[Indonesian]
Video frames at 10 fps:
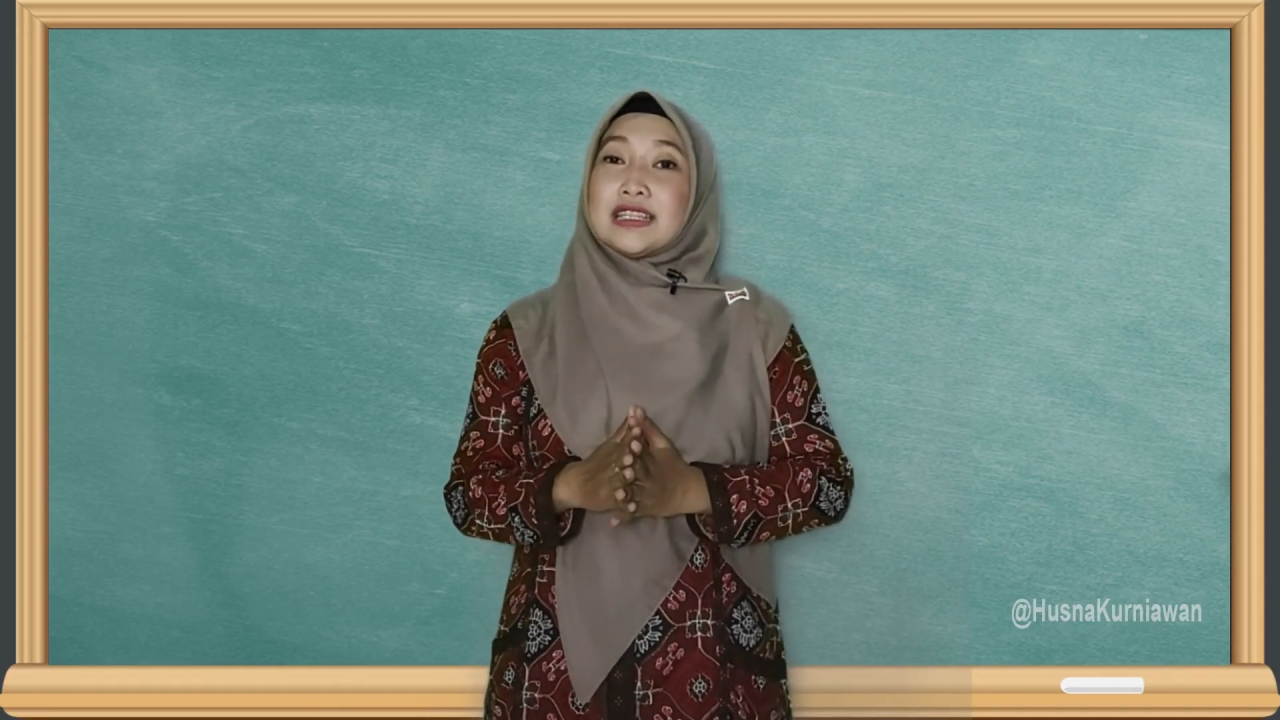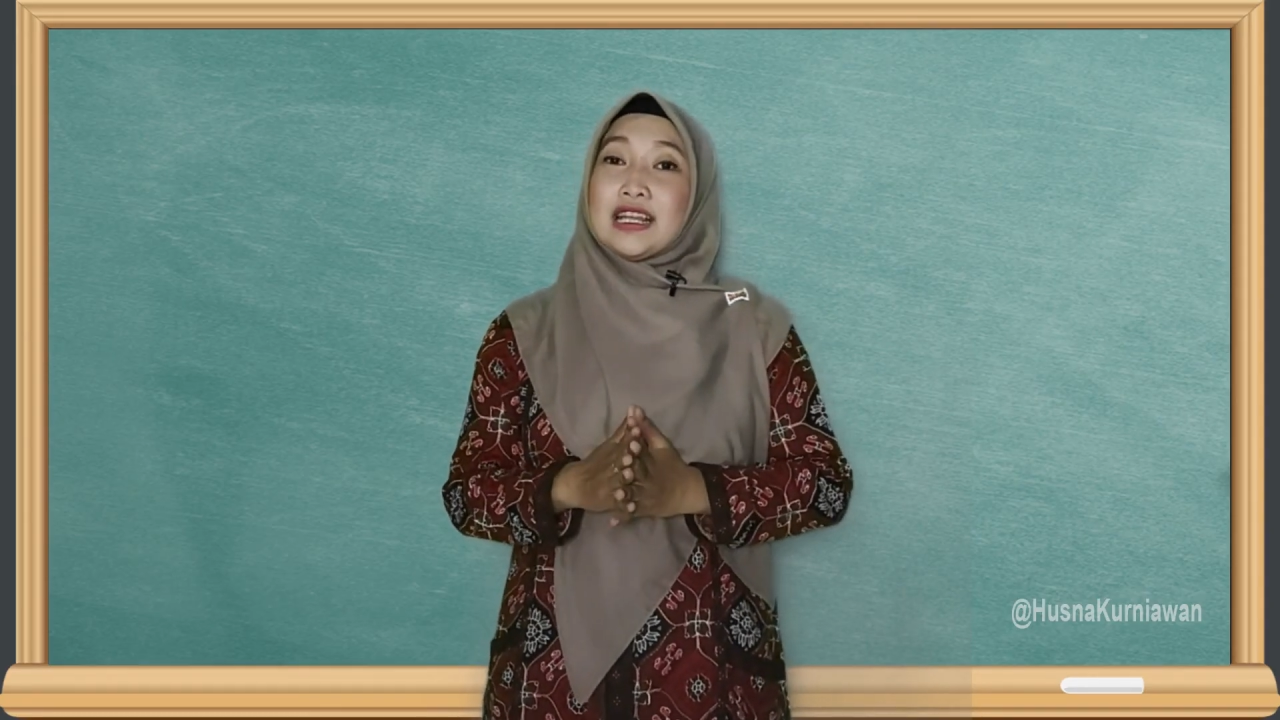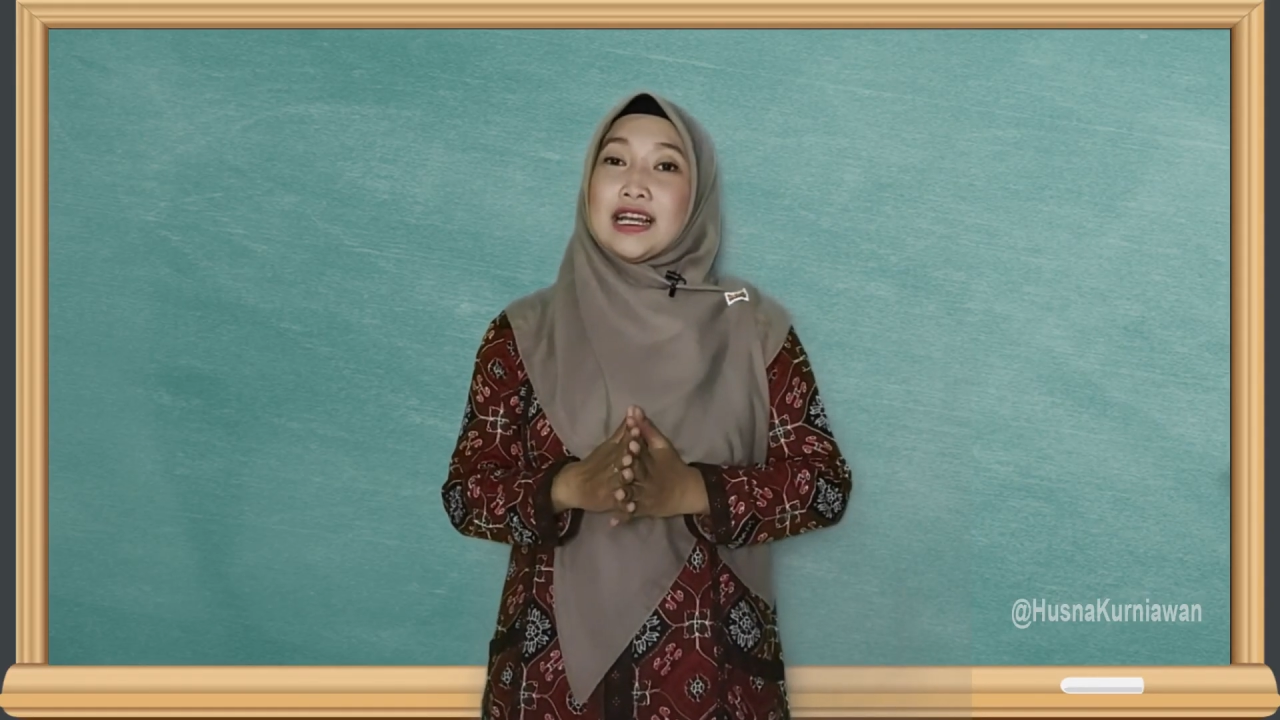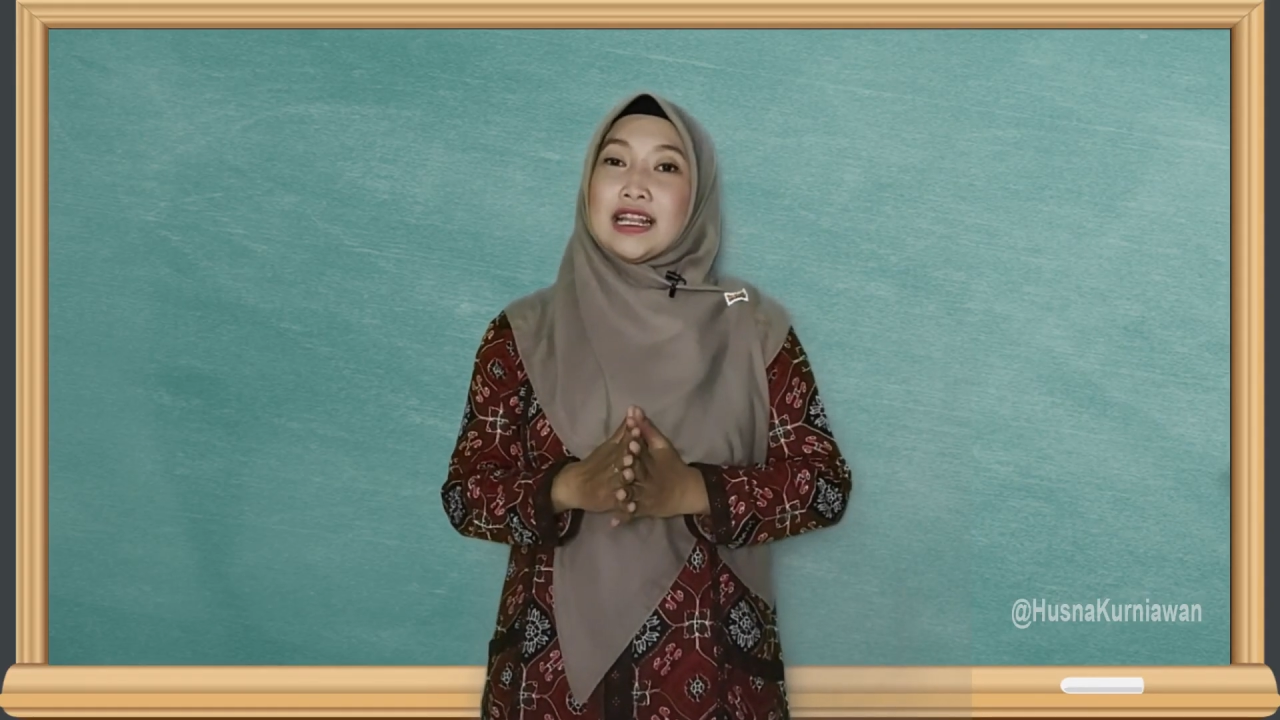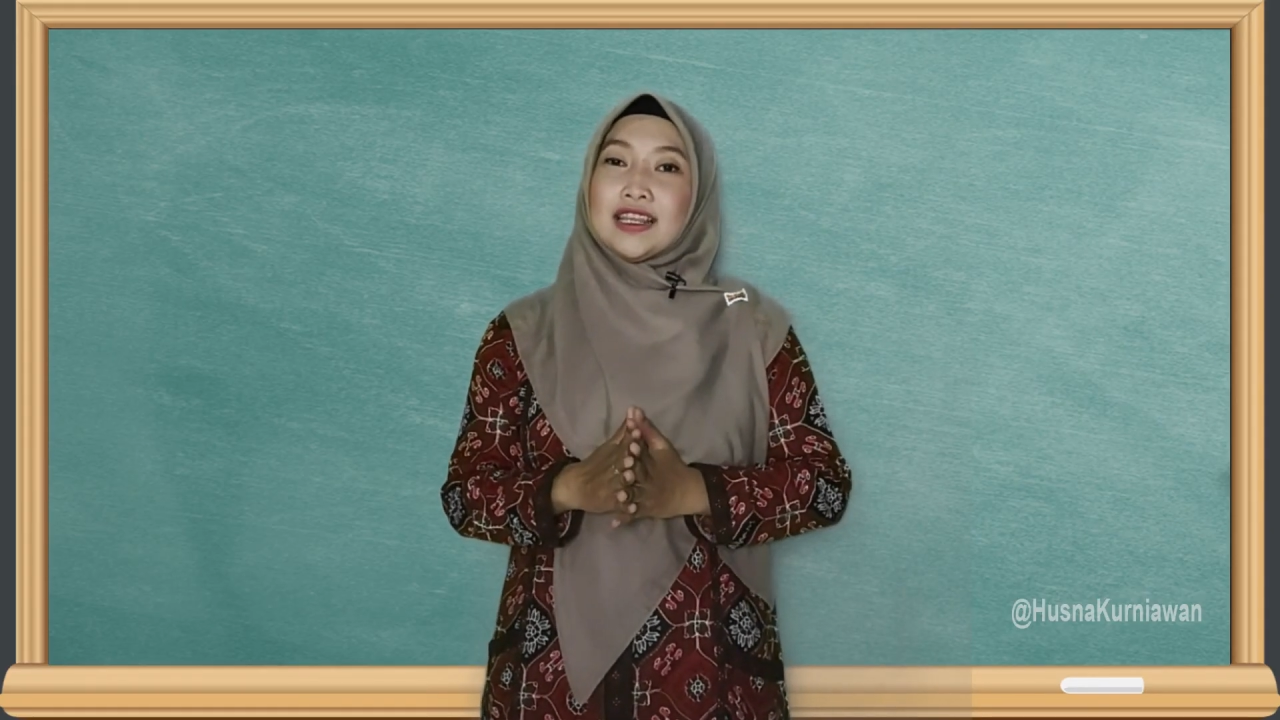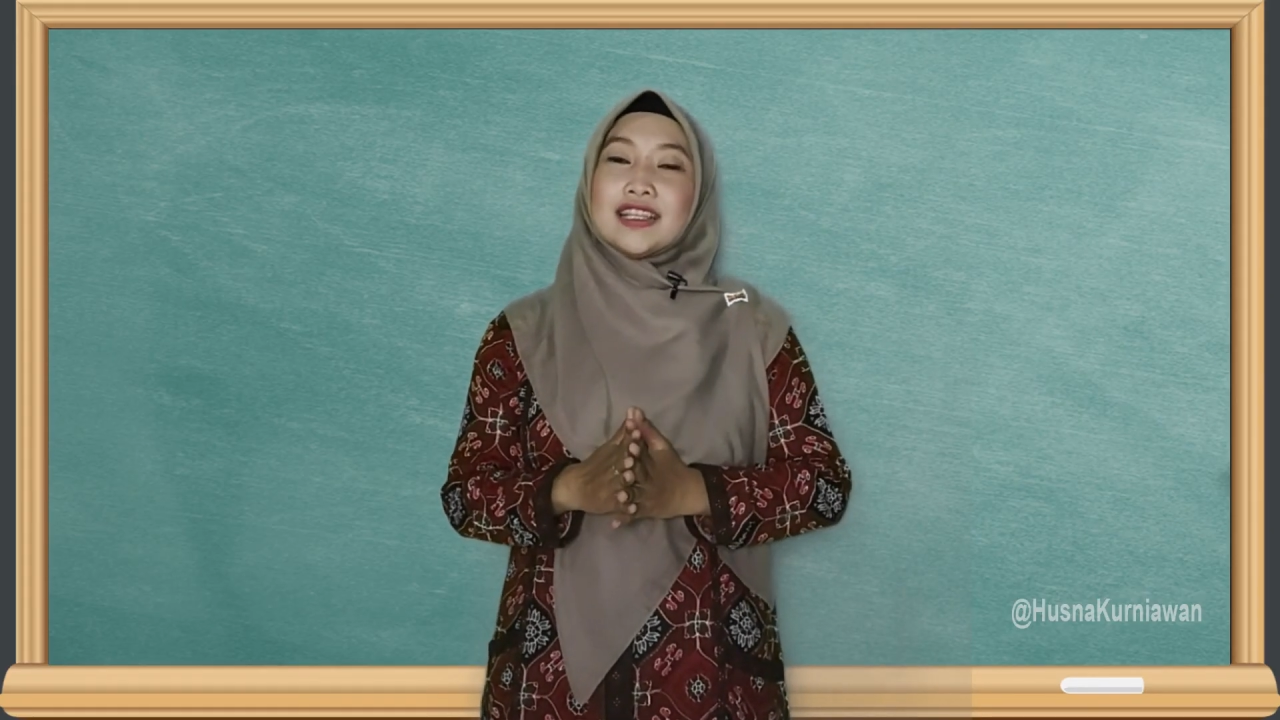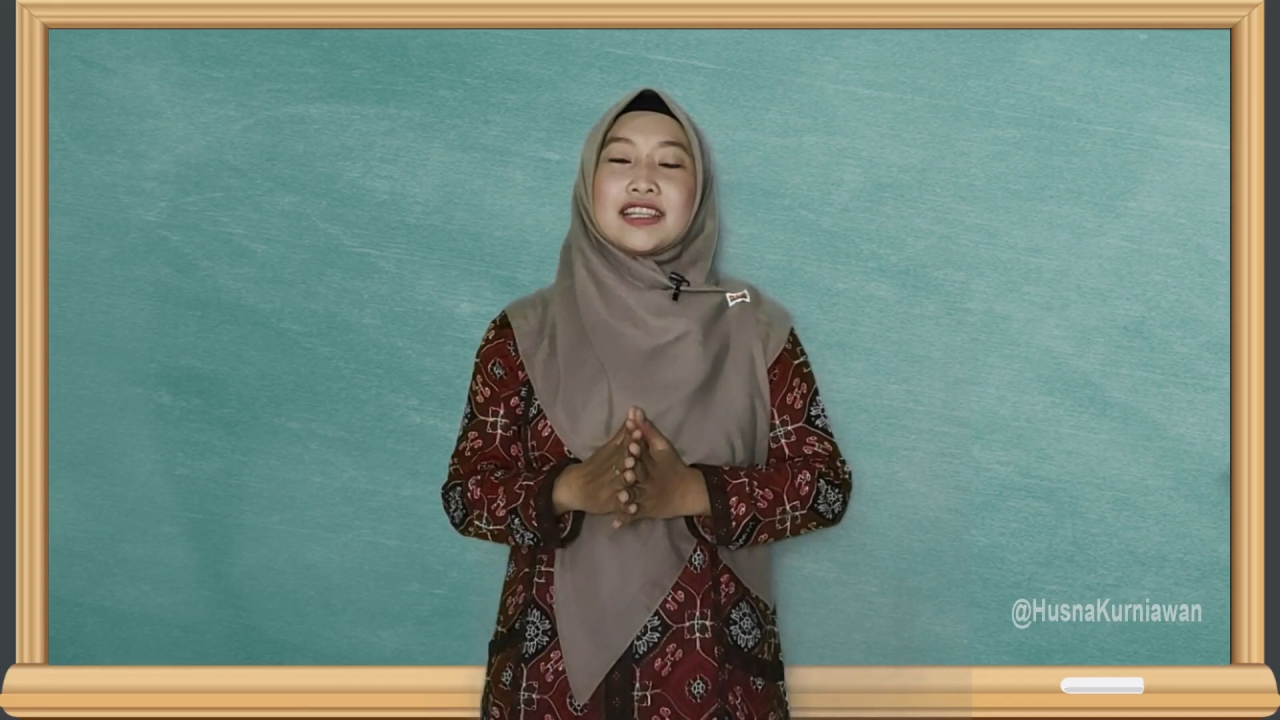salah kata,